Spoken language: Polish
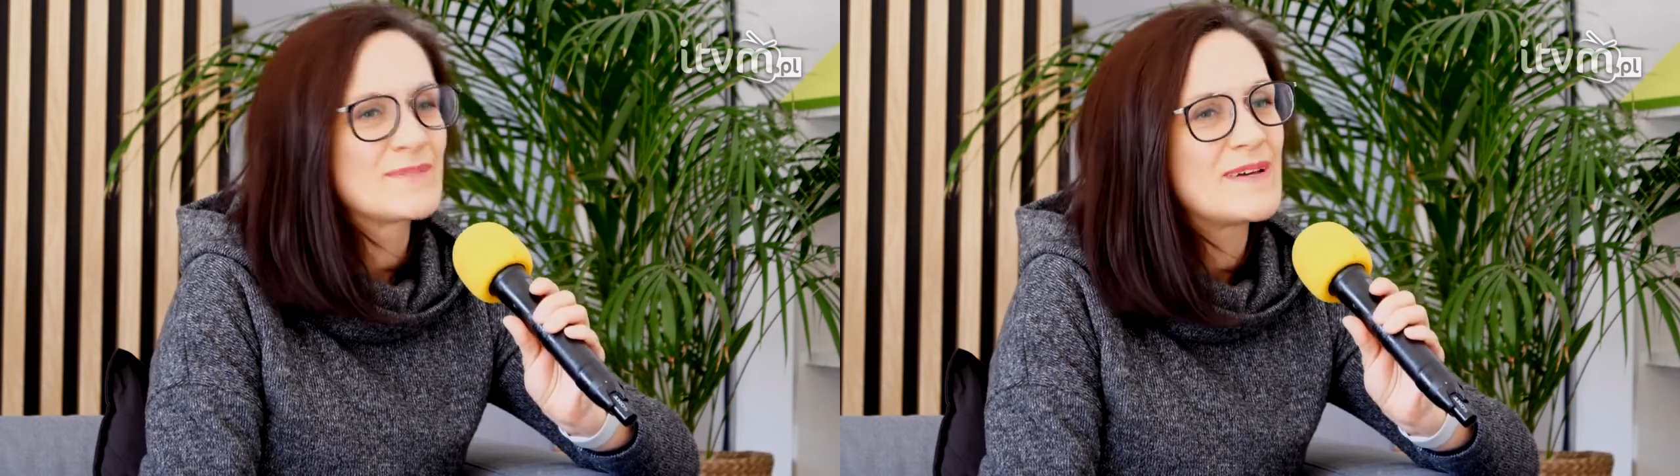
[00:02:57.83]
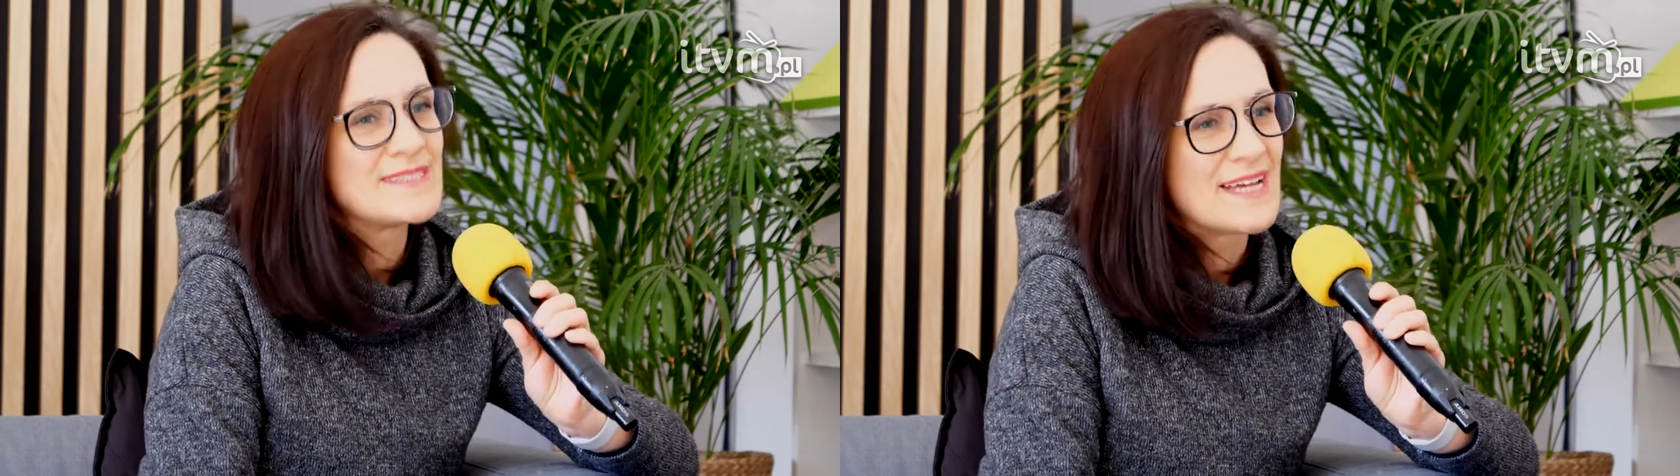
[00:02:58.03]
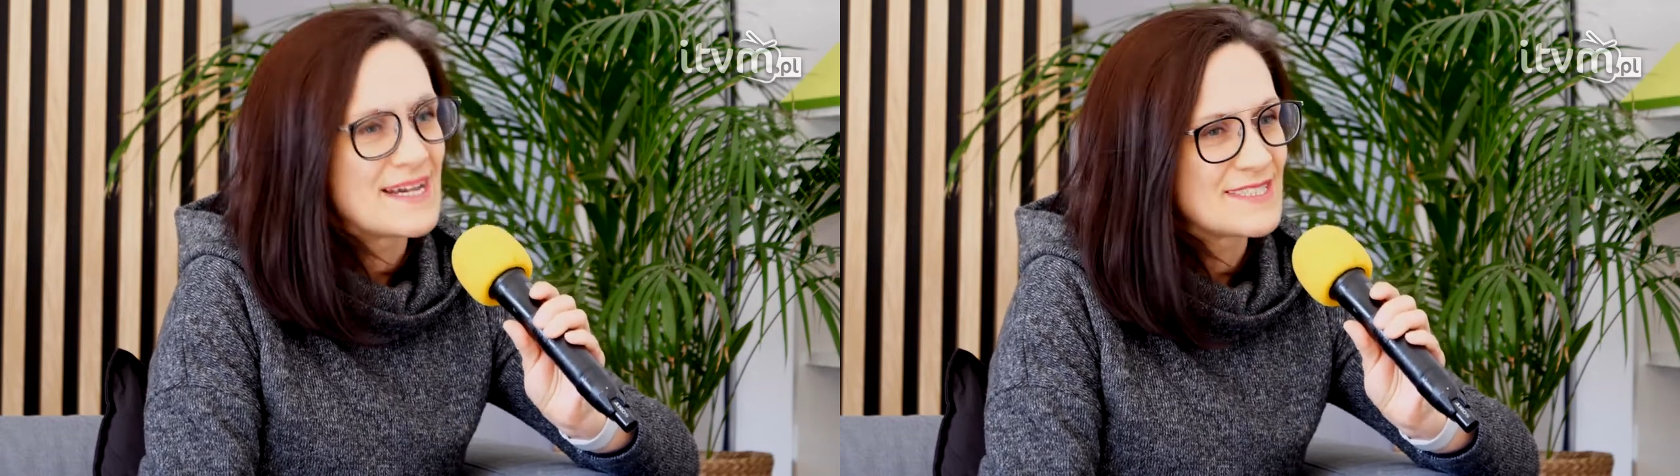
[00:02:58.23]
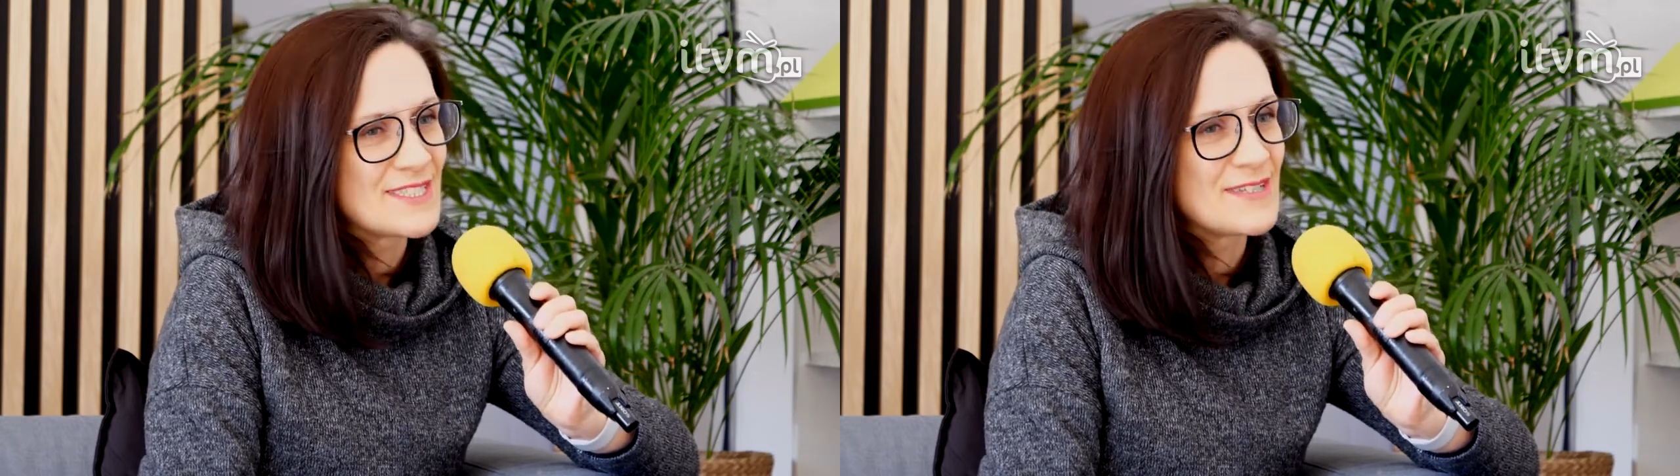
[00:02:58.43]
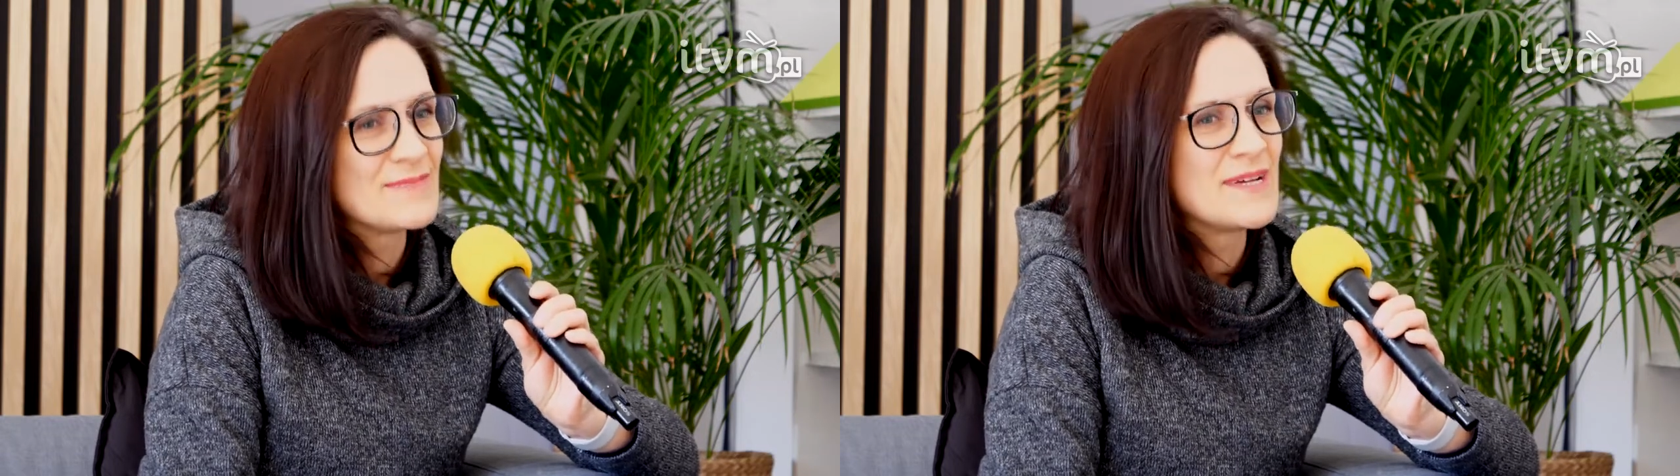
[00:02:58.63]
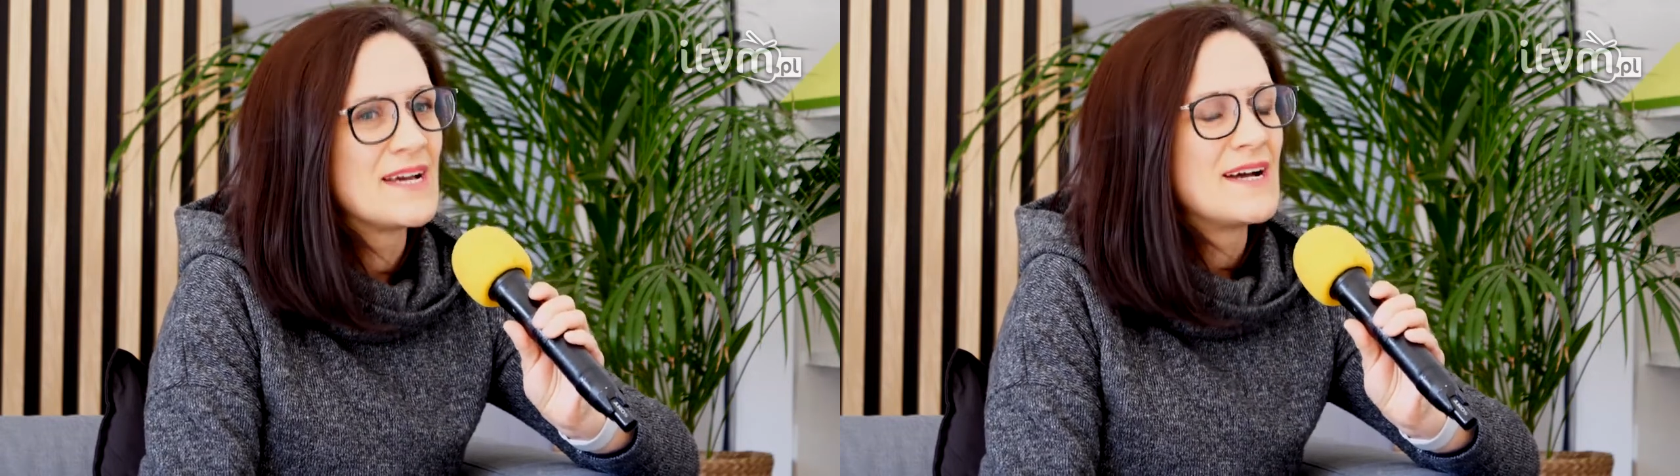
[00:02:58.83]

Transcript: z badaczem,